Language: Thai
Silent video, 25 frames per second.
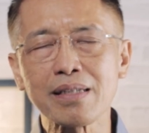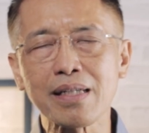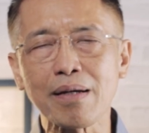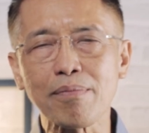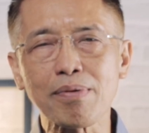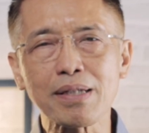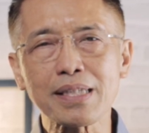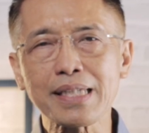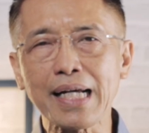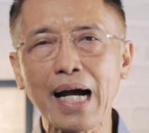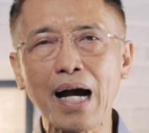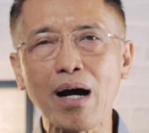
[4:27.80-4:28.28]

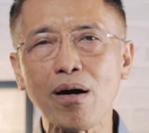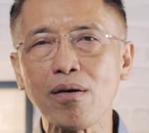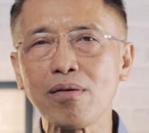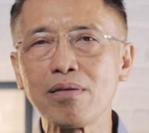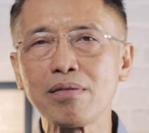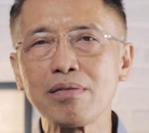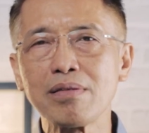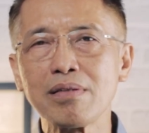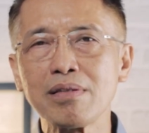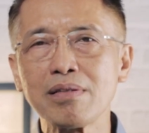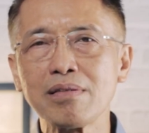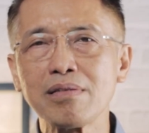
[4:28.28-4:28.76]
แต่พระเจ้า
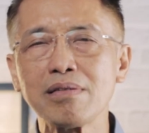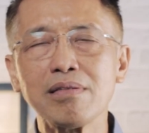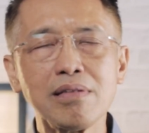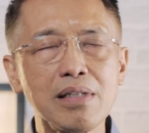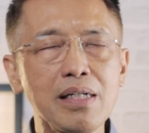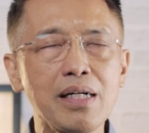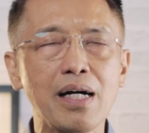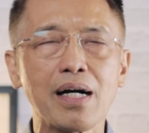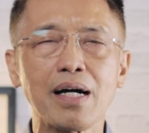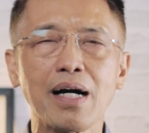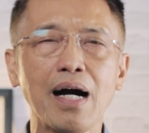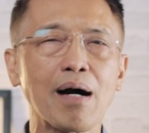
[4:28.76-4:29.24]

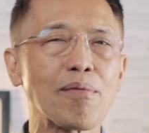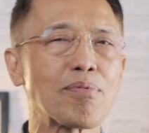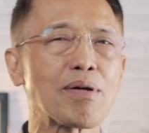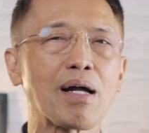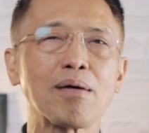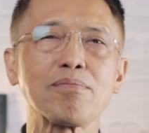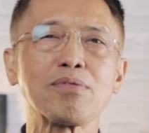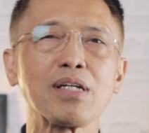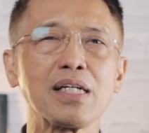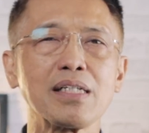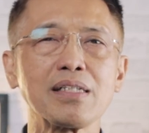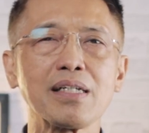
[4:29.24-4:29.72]
เลือกอับ
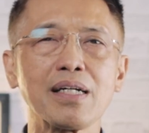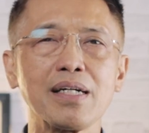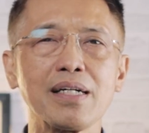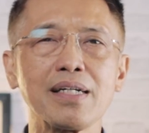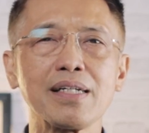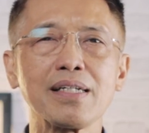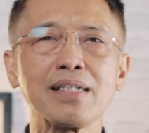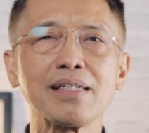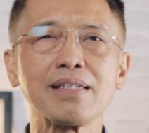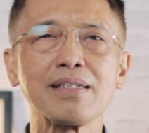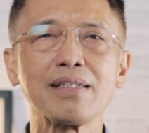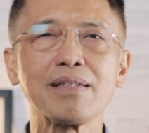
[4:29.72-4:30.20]
ราฮัมเฉ
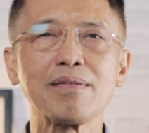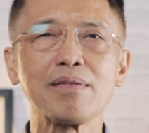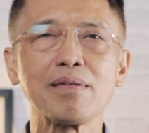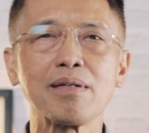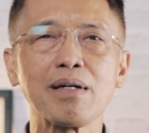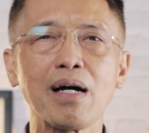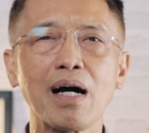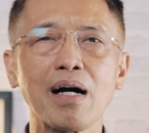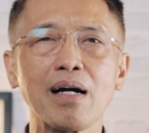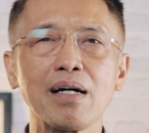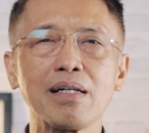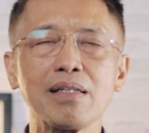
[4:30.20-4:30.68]

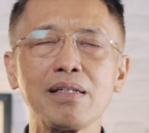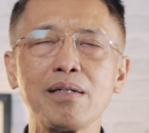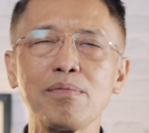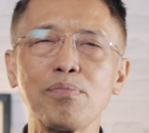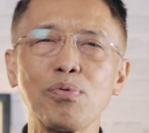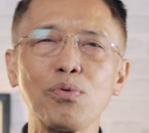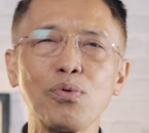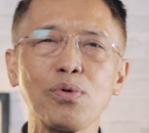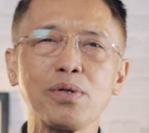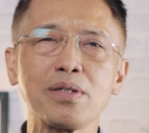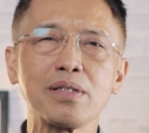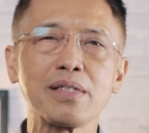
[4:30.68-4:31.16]
ยๆหรือ
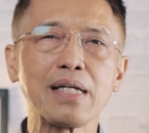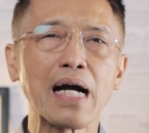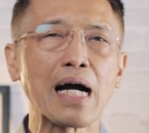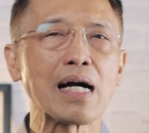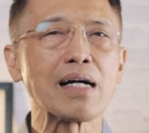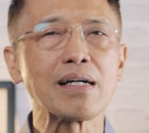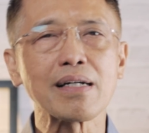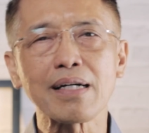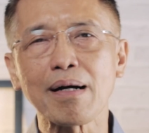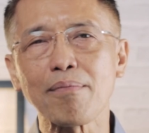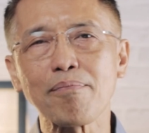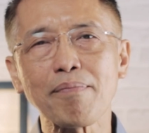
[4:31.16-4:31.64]
พูดอ
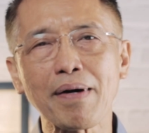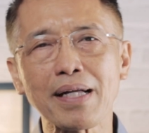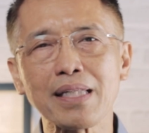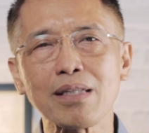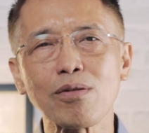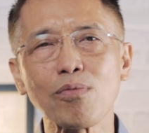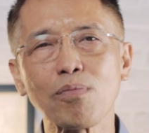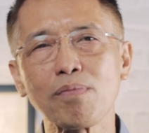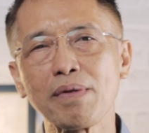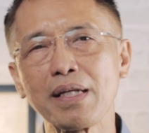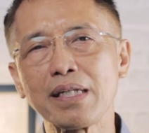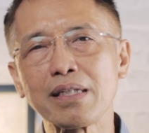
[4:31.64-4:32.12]
ย่างกำปั้น
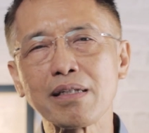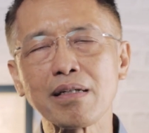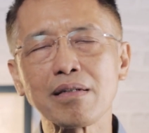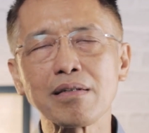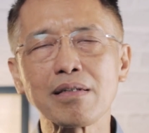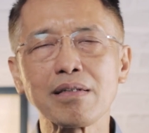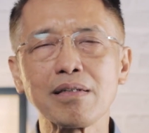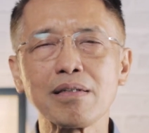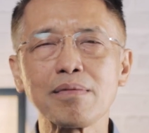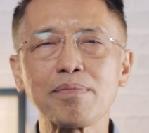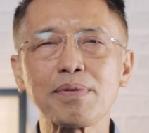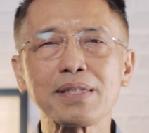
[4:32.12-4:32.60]
ทุบดิน
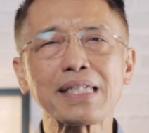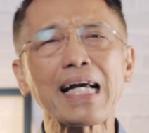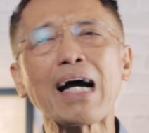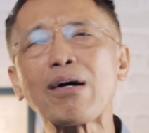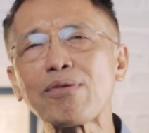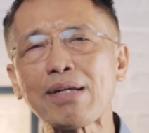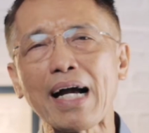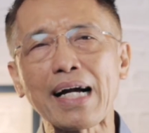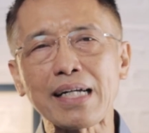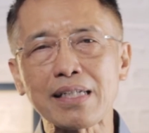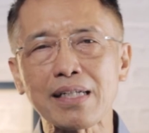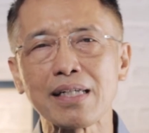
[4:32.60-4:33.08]
ก็คือพระ
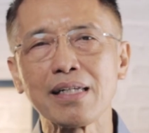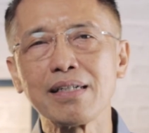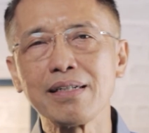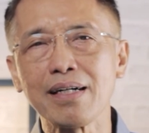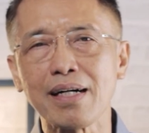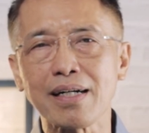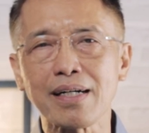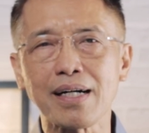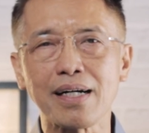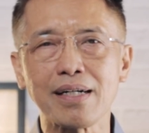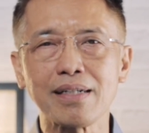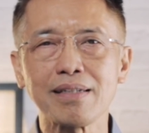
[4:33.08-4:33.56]
เจ้าอยากจะ
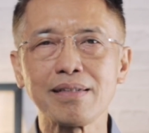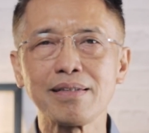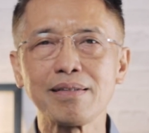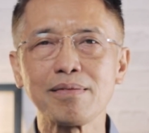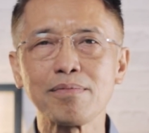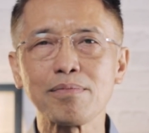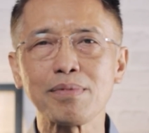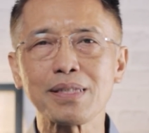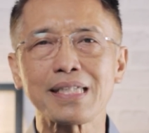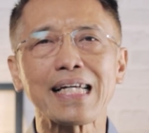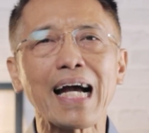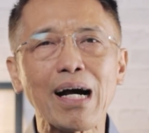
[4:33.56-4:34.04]
เลือก
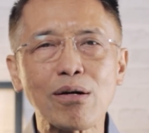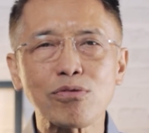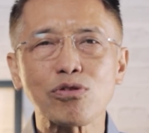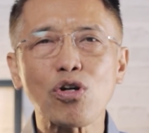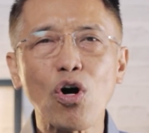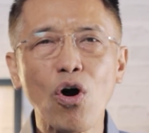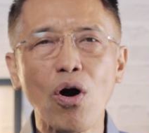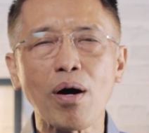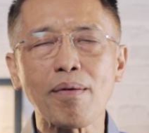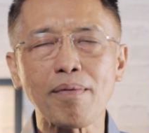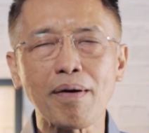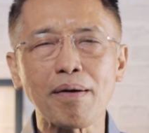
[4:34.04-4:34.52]
พระเจ้า
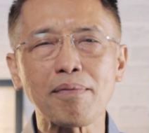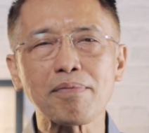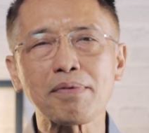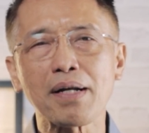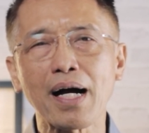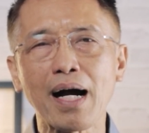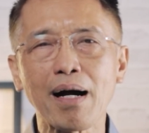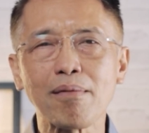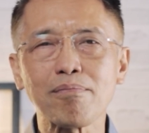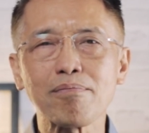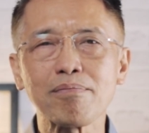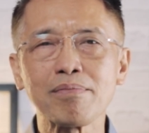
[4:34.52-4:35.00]
ชอบอับ
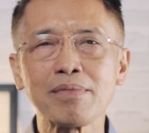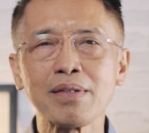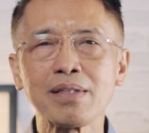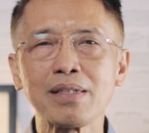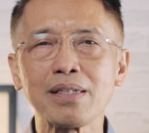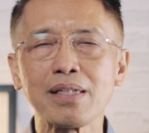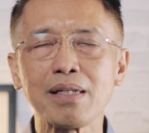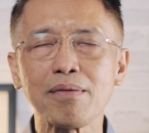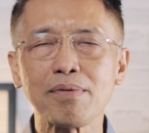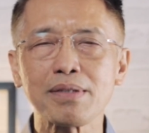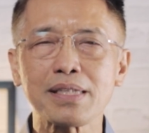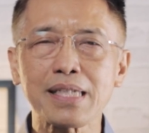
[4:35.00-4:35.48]
ราฮัม
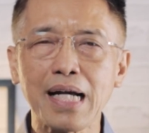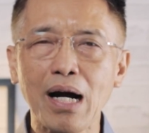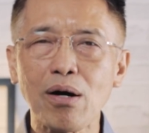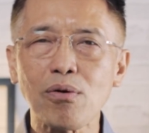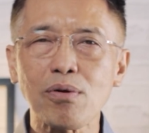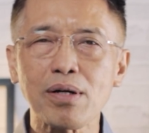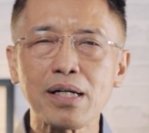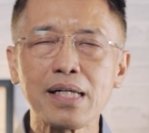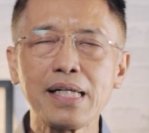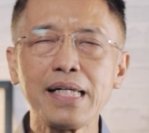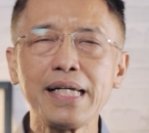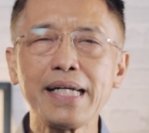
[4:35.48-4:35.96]
และพระเจ้า
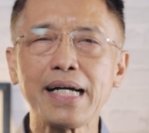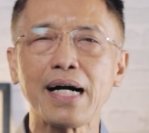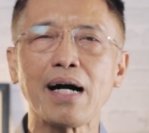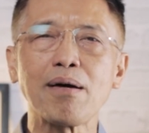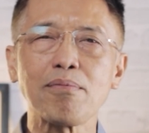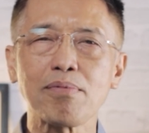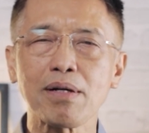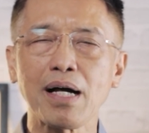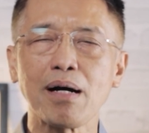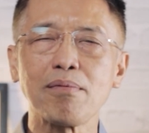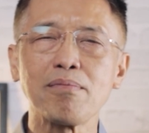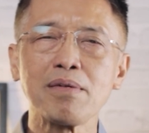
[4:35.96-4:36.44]
ก็เรียก
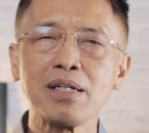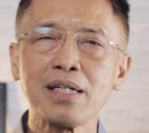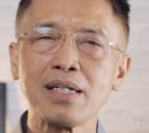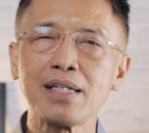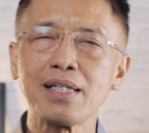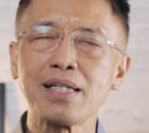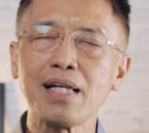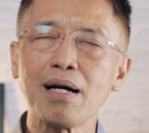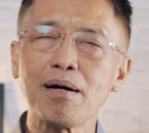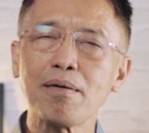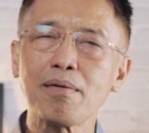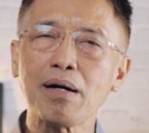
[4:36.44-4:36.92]
อับราฮัม
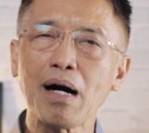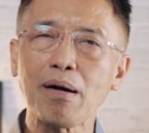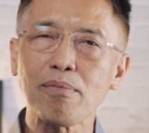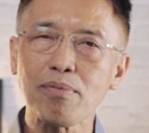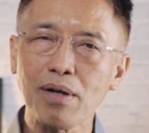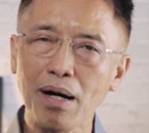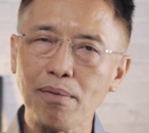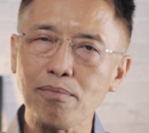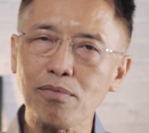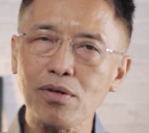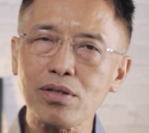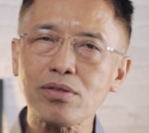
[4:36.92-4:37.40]
และอั
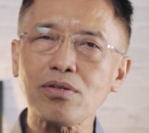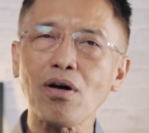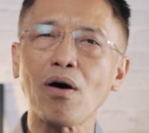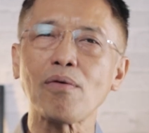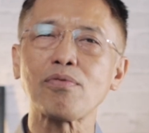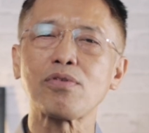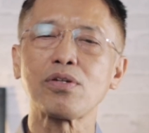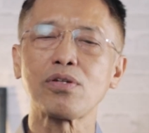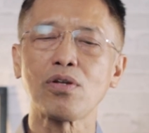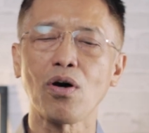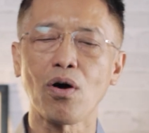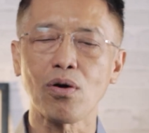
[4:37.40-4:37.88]
บราฮัมก็ตอ
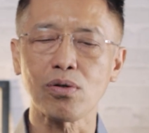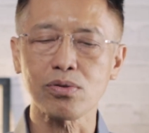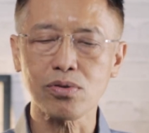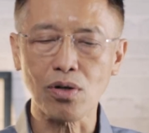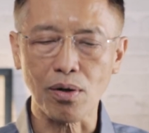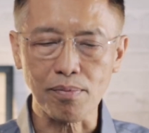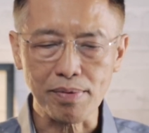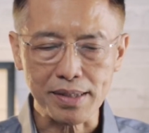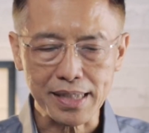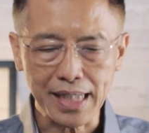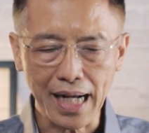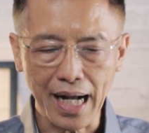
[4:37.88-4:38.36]
บสนอง
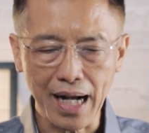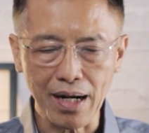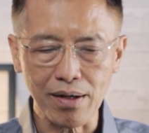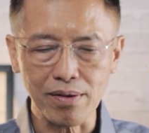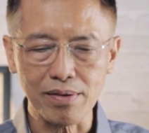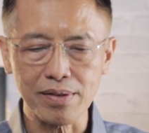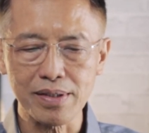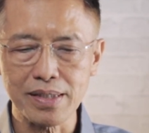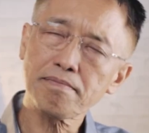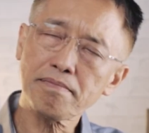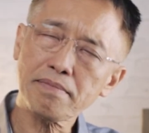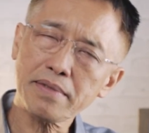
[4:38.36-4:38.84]
ต่อพระเจ้า
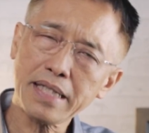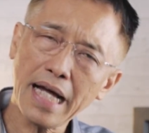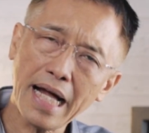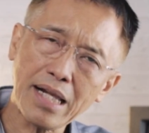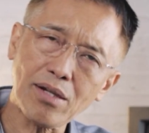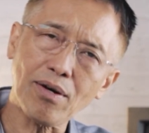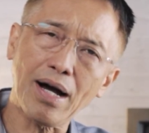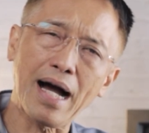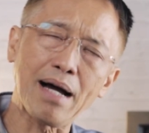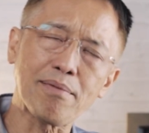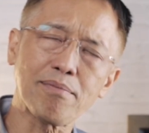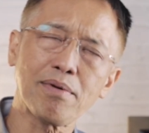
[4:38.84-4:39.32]
ถ้า
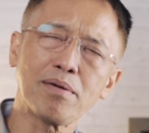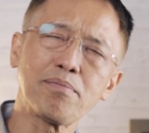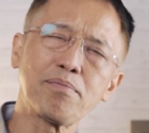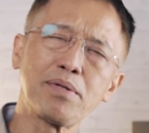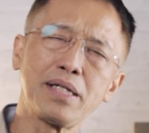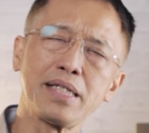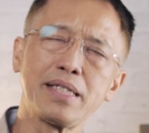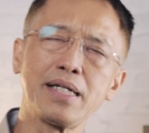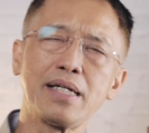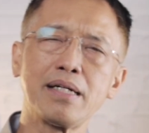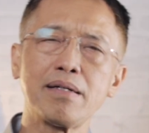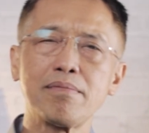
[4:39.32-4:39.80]
เราอ่านพระคัม
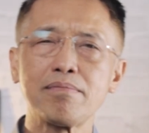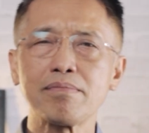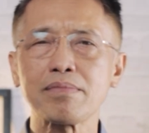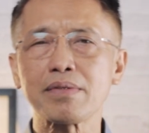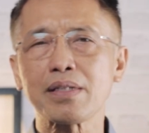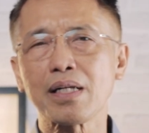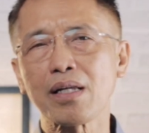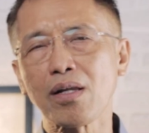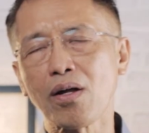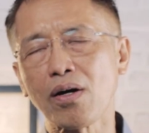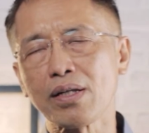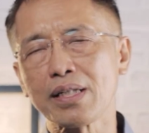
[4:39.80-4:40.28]
ภีร์เดิม
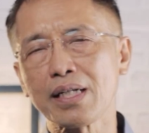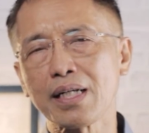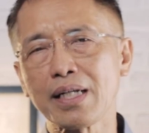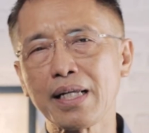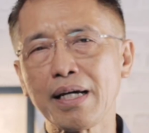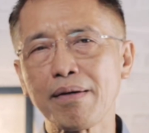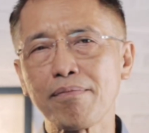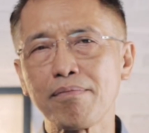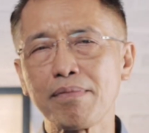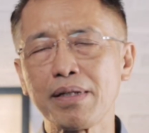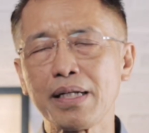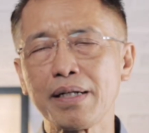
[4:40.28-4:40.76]
ตลอดทั้ง
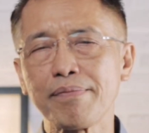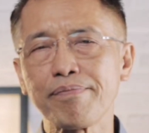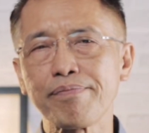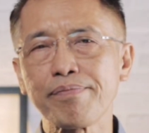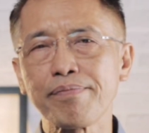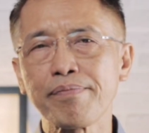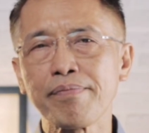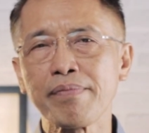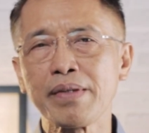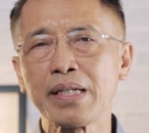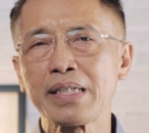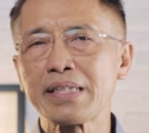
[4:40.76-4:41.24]
เล่มเนี่ย
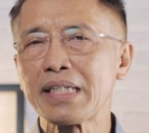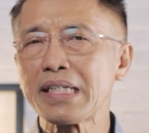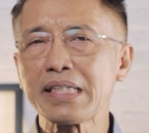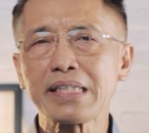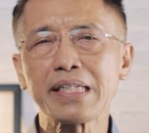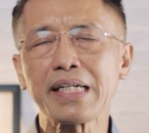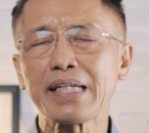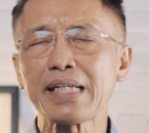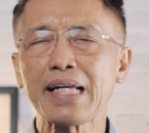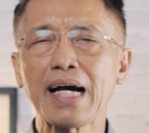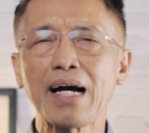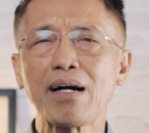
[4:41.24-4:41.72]
จ
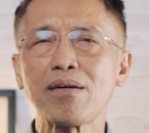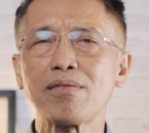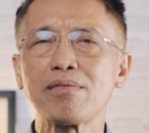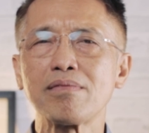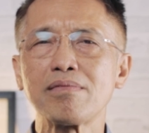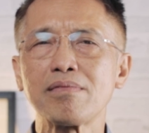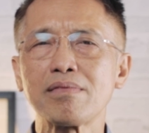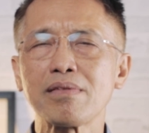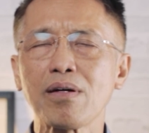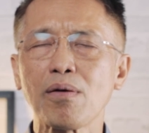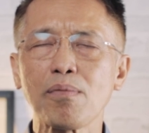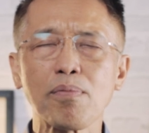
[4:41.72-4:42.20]
ริงๆแล้ว
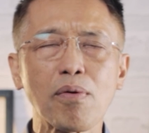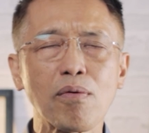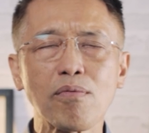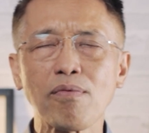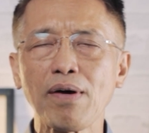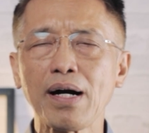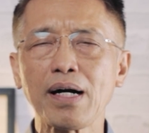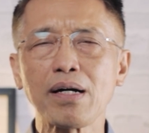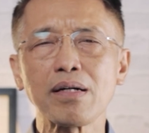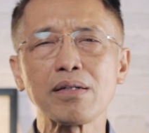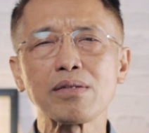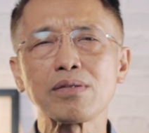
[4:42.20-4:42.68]
เราพบ
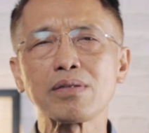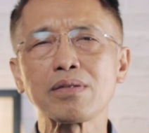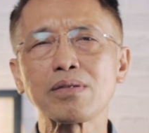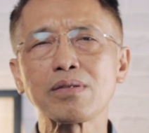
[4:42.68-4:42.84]
ว่า